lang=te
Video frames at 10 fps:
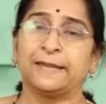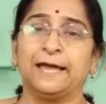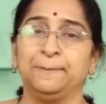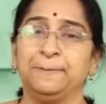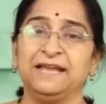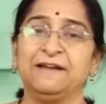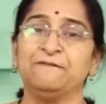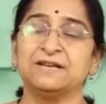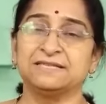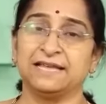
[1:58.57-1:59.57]
కానీ
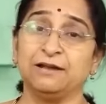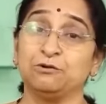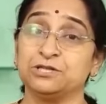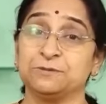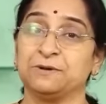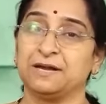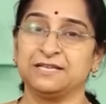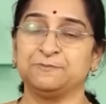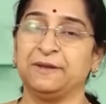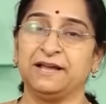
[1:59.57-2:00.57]
బియ్యం వేస్తే కొంచెం
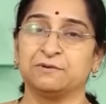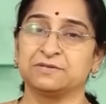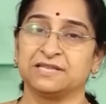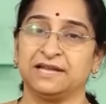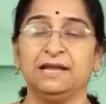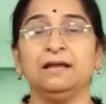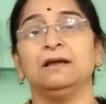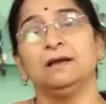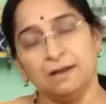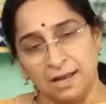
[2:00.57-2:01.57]
క్రిస్పీగా వస్తాయి
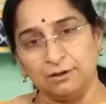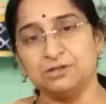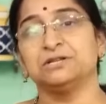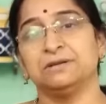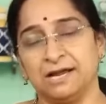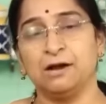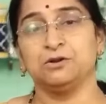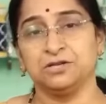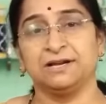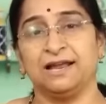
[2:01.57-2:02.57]
అవి కొంచెం ఇంకా కొంచెం